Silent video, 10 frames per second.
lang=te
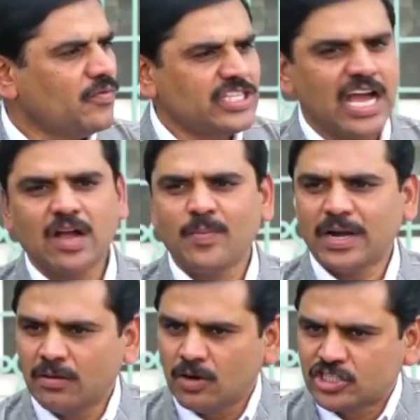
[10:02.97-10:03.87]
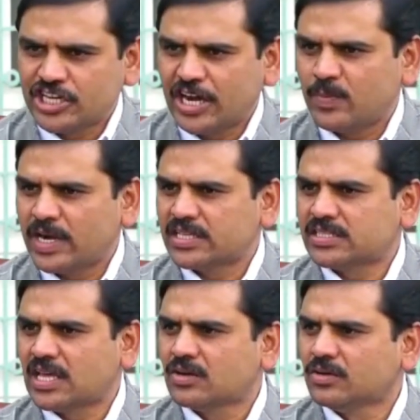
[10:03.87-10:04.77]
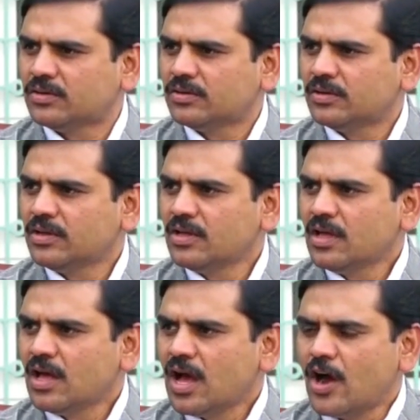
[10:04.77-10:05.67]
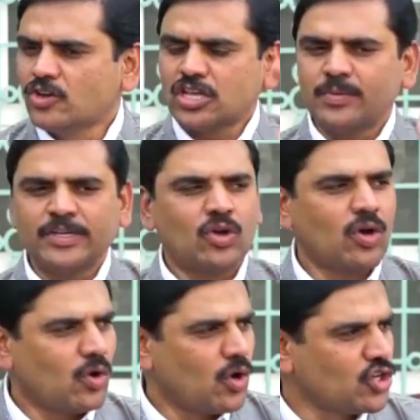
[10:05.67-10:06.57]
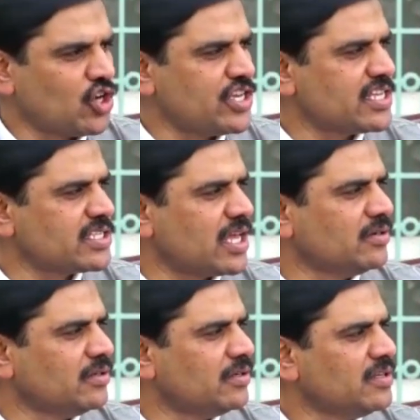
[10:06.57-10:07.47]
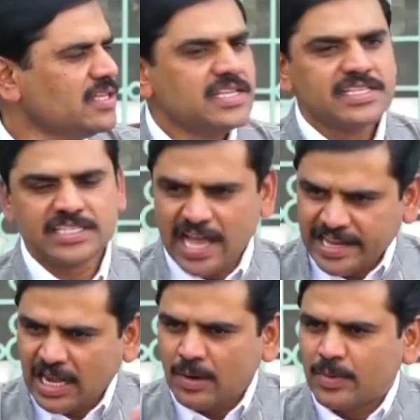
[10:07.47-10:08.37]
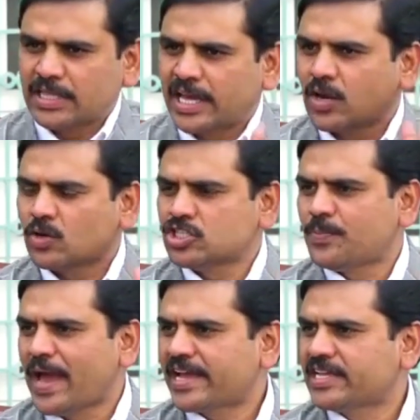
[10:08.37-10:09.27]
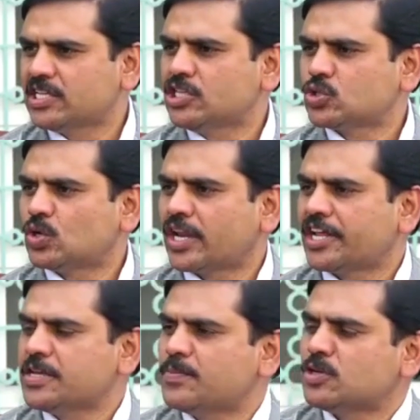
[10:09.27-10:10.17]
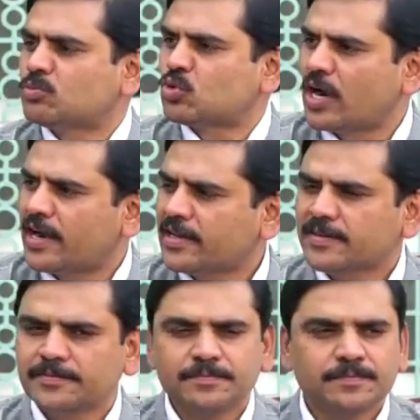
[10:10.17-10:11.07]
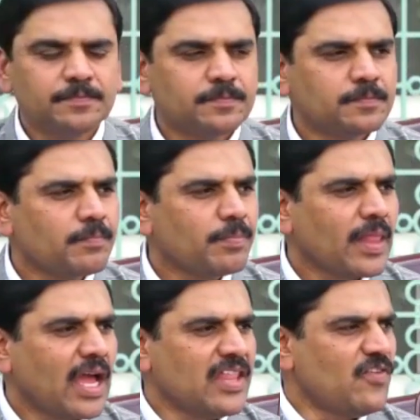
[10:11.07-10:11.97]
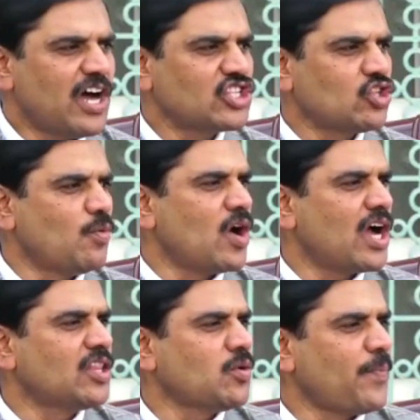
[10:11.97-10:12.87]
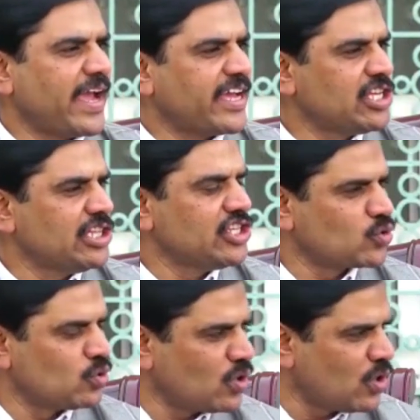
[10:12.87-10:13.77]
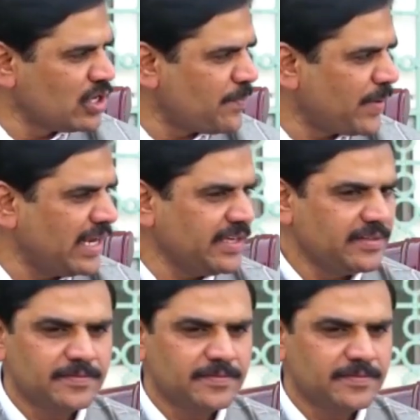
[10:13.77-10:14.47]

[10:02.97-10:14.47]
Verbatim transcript: విశాఖపట్నంలో స్టేట్మెంట్ ఇస్తారు అవసరమైతే ఒక రోడ్ షో చేస్తారు సాయంకాలం మన దగ్గరకు వచ్చి ప్యాకేజీలు తీసుకుంటారని చెప్పి చెప్తున్నాడంట అది వాస్తవమో కాదో ప్యాకేజీలు తీసుకుంటున్న చెప్పాలి